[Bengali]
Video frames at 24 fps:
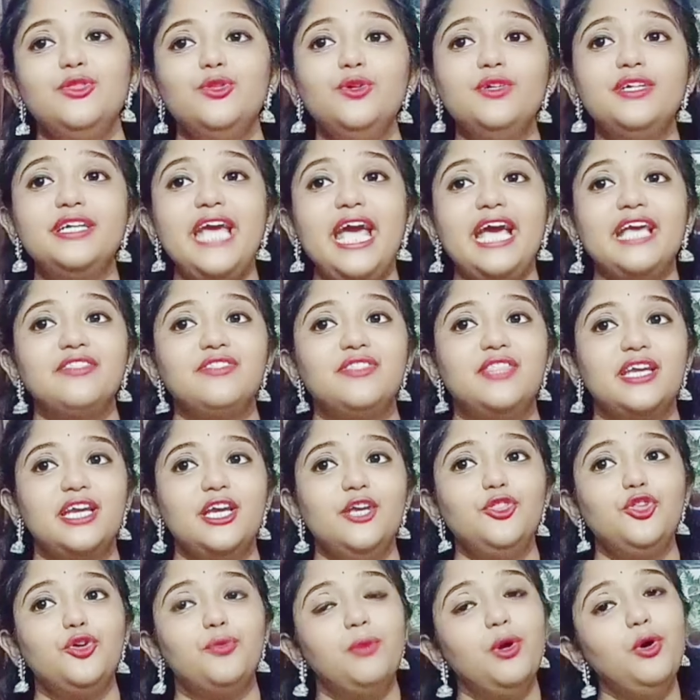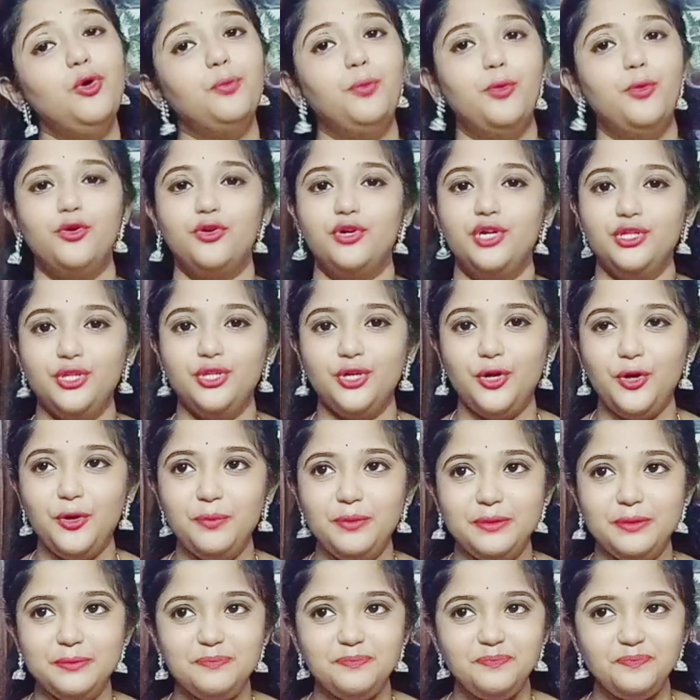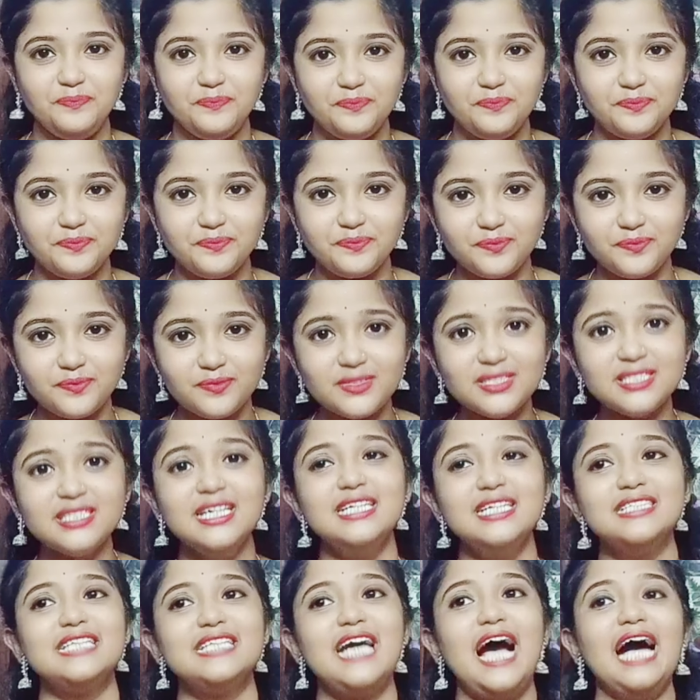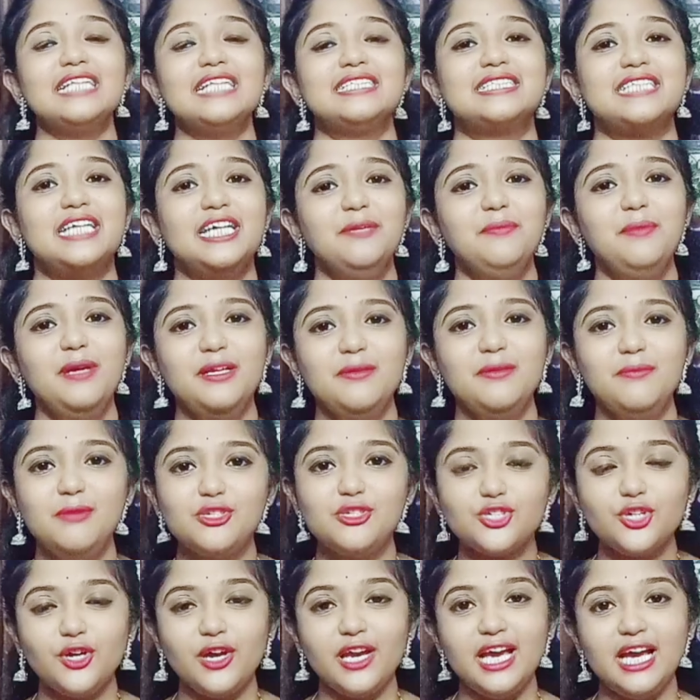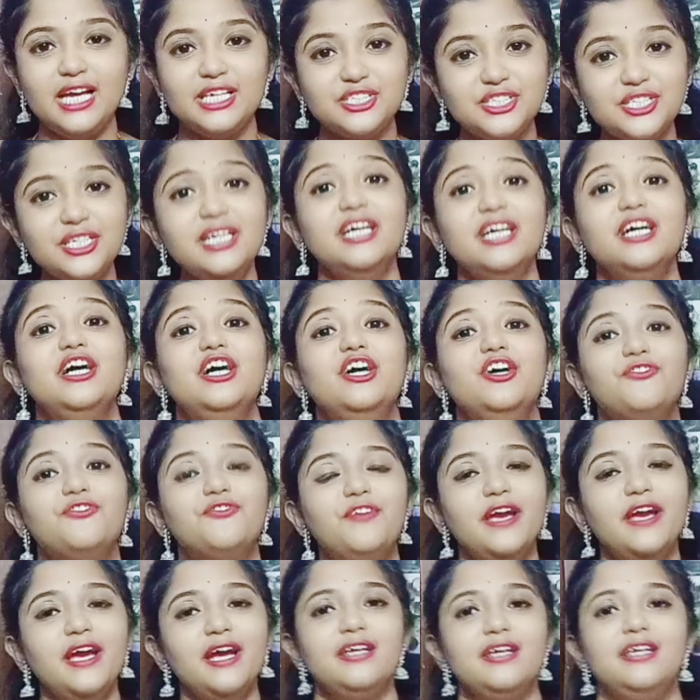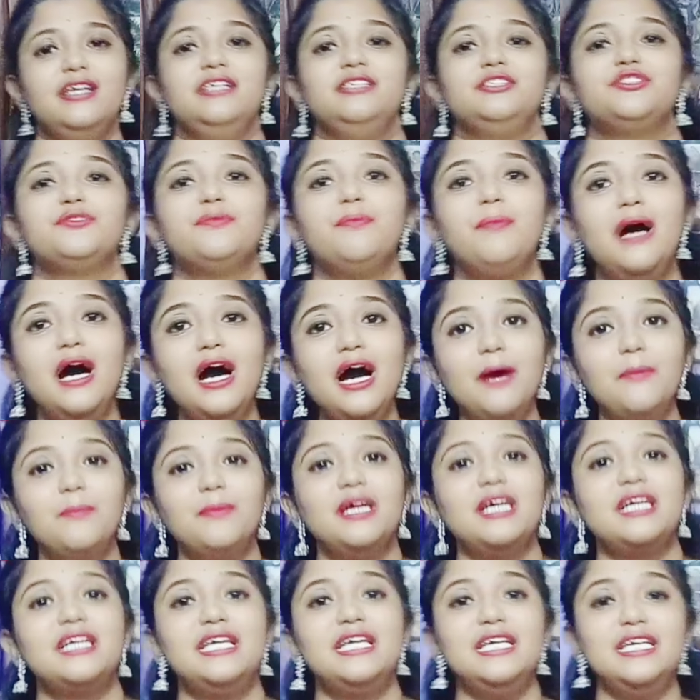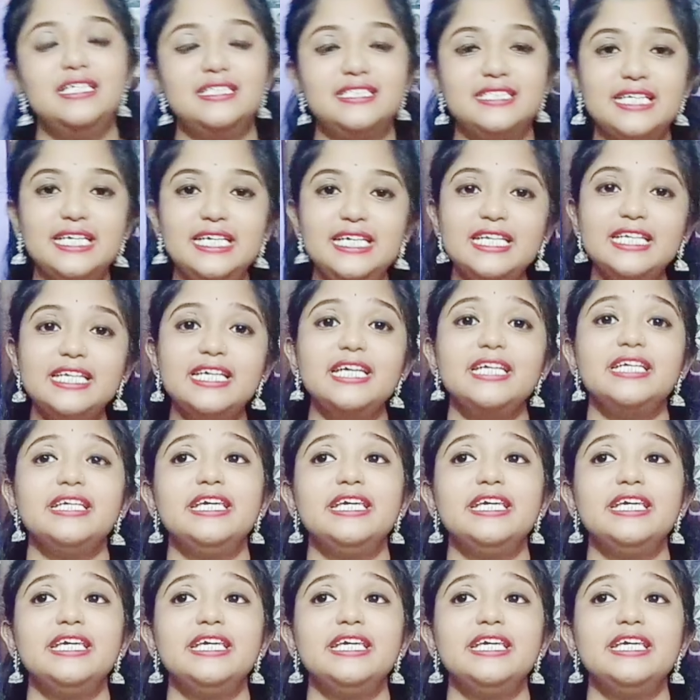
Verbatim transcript: কিন্তু ট্যান থেকে তোমরা উপকৃত হবে আচ্ছা আজকের মেন বিষয়ে আসি ফেয়ারনেস বা আমরা স্কিনকে